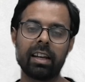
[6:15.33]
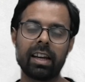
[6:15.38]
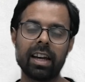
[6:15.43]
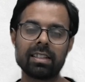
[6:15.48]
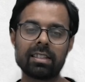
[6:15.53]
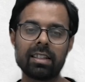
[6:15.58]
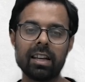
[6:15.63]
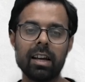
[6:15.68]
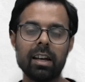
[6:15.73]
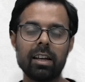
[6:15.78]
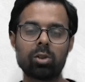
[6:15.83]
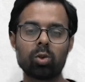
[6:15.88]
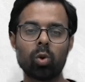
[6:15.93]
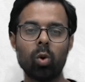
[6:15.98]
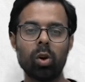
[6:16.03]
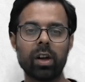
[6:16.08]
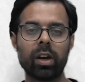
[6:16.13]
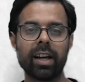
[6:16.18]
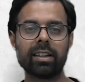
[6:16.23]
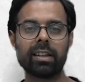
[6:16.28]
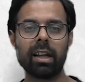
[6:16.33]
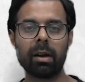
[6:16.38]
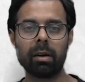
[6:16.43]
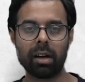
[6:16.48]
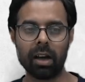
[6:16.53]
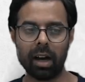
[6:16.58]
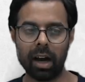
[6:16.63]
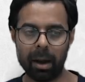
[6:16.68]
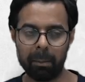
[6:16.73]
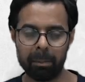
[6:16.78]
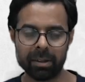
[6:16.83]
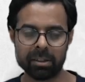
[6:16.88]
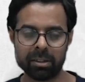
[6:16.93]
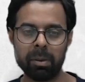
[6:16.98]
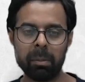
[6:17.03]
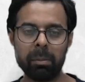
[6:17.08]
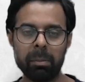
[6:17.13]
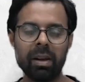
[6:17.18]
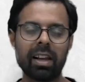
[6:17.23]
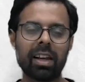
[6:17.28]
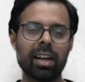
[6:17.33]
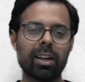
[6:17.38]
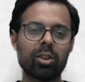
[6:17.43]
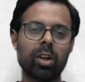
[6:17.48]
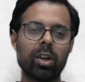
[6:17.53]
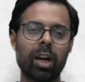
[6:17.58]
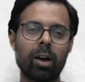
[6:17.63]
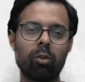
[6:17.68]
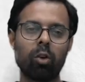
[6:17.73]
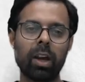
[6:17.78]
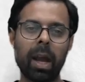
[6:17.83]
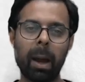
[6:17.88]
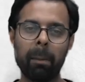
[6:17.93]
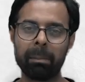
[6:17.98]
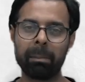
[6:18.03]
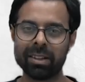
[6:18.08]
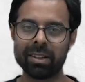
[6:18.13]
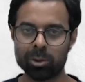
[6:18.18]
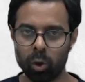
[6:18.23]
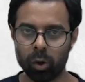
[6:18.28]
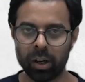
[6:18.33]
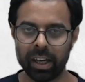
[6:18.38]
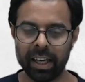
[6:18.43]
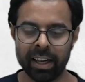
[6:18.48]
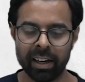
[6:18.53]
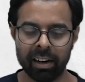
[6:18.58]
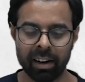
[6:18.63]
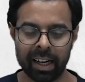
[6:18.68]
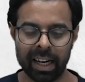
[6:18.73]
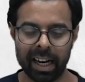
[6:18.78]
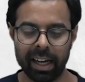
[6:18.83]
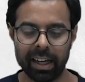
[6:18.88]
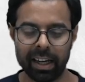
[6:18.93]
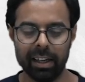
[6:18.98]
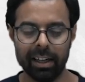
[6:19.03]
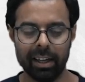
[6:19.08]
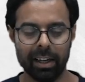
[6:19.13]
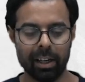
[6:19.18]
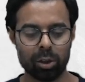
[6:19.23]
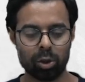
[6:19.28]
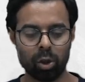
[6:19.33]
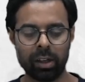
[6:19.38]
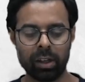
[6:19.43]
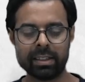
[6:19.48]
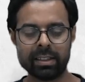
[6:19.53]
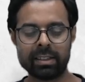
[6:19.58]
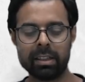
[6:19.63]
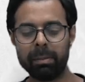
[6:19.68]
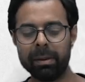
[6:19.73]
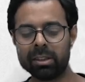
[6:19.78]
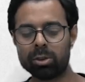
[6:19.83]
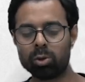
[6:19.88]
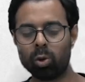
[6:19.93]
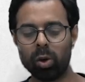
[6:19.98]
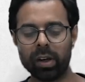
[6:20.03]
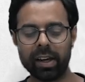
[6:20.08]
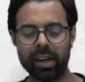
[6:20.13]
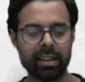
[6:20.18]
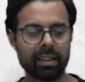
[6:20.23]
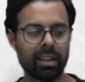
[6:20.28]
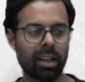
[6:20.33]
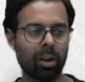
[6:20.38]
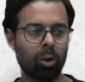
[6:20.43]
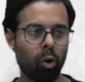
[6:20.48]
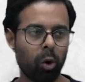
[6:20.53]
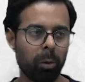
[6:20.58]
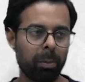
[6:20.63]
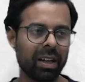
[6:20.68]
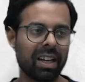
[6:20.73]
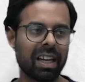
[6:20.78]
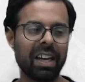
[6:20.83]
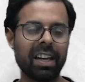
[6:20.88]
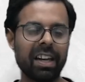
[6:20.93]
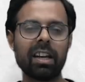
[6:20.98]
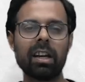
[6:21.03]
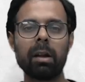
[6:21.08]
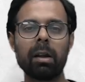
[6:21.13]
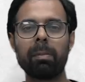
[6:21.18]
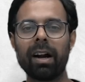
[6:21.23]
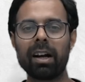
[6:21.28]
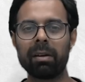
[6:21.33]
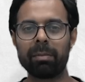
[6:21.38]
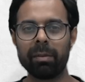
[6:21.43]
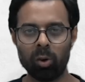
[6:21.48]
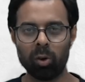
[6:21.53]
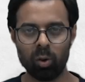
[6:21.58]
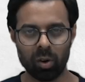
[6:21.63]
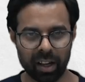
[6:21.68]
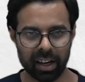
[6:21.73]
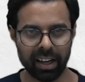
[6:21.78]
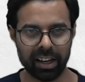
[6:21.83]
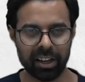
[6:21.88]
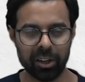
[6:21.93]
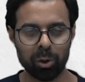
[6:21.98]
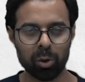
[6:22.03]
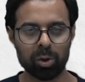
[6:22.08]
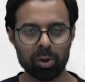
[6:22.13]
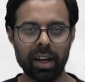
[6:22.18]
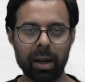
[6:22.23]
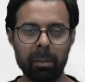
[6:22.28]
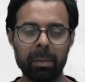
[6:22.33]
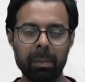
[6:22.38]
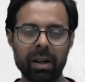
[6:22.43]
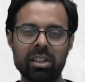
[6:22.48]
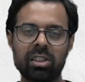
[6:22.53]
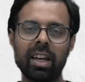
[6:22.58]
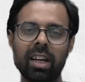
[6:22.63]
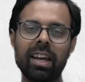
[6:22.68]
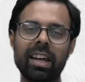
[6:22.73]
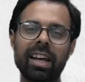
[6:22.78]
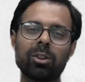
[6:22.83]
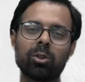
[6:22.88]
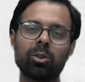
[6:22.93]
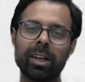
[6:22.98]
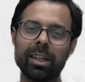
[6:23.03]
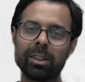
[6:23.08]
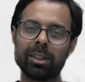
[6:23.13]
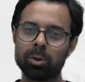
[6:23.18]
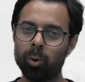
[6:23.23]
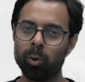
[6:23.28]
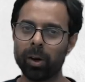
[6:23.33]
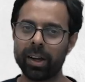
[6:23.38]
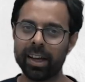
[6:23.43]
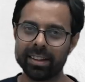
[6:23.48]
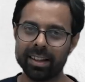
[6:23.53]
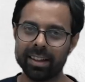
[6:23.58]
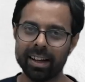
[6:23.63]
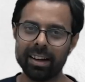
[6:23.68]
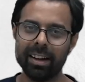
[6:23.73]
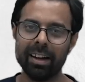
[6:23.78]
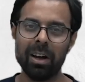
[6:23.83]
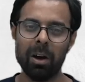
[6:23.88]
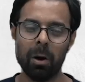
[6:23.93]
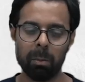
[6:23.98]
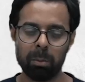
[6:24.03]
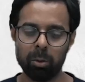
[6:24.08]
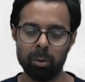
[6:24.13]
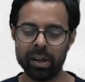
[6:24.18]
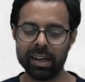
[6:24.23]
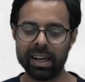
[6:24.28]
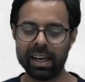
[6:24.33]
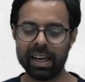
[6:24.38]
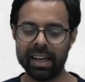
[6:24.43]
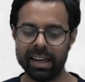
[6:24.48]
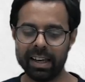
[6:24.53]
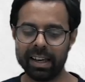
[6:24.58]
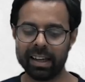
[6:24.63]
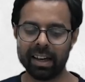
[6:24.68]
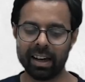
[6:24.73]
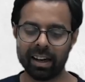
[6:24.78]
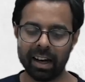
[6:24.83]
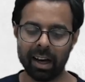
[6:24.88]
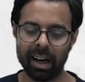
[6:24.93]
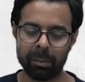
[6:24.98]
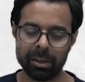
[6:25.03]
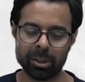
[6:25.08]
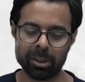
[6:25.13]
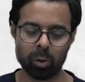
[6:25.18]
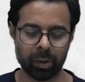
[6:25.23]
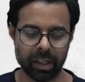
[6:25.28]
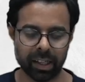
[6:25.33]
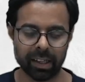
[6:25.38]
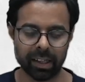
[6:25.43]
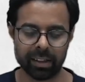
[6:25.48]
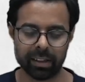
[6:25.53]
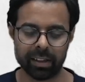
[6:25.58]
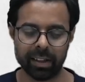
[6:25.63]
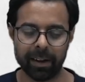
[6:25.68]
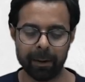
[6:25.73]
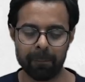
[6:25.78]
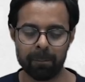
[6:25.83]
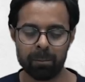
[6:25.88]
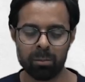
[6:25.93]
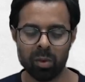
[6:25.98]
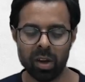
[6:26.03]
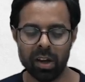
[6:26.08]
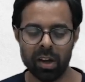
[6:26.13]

कैसे स्कूल के अंदर आपस में मिलकर जो है वो कैंपस को क्लीन रखना है तो किसी भी स्कूल के अंदर कोई भी क्लीनिंग डिपार्टमेंट उनका नहीं होता है बच्चे ही है जो कि स्कूल के अंदर पूरी क्लीनिंग का काम है जो कि करते हैं